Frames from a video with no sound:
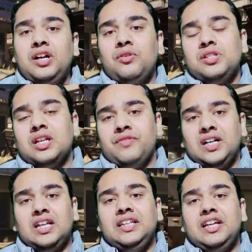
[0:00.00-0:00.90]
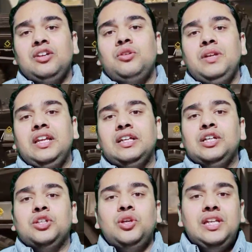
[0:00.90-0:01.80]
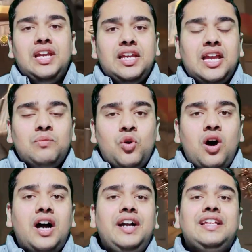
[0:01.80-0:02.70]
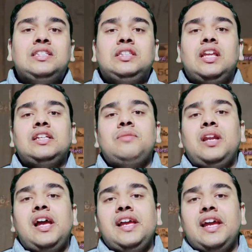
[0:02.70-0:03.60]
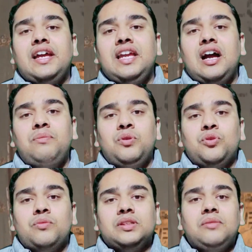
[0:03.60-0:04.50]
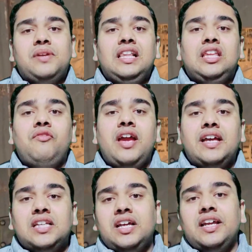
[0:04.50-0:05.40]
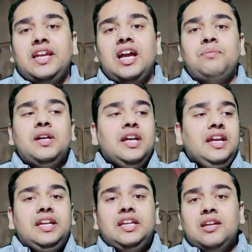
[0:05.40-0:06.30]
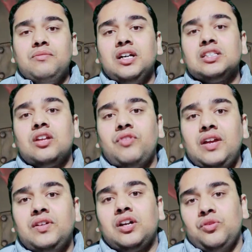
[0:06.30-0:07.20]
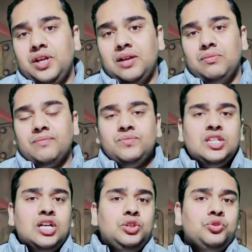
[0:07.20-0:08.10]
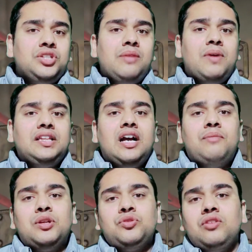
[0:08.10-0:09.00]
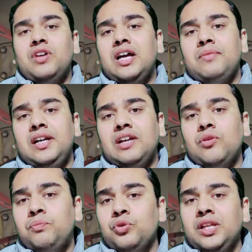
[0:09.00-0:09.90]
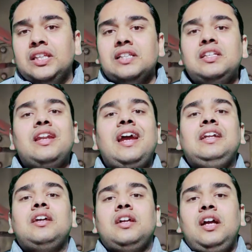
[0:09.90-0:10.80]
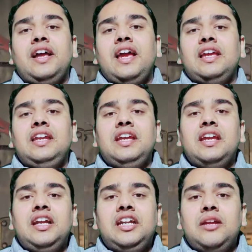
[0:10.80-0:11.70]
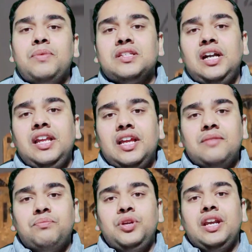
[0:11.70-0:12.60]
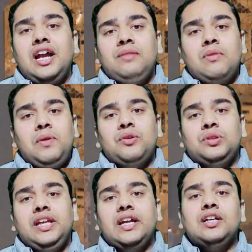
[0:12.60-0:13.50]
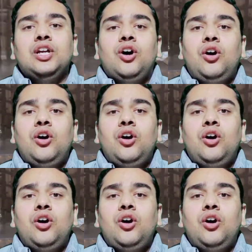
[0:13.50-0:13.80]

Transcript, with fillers: रॉकेट लॉन्चर वगैरह देखने को मिले तो ये गेम को हार्ड इस तरह से बनाया गया है कि आप लोगों को मतलब खेलते हुए ऐसा लगे कि आप एक एक मिनट सर्वाइव कर रहे हो गेम में दूसरी बात यहाँ पर जो इन्वायरमेंट है वो पूरी तरह से नाइट का रखा गया है यानी कि एट्टी परसेंट ये गेम पूरी नाइट में प्ले होती है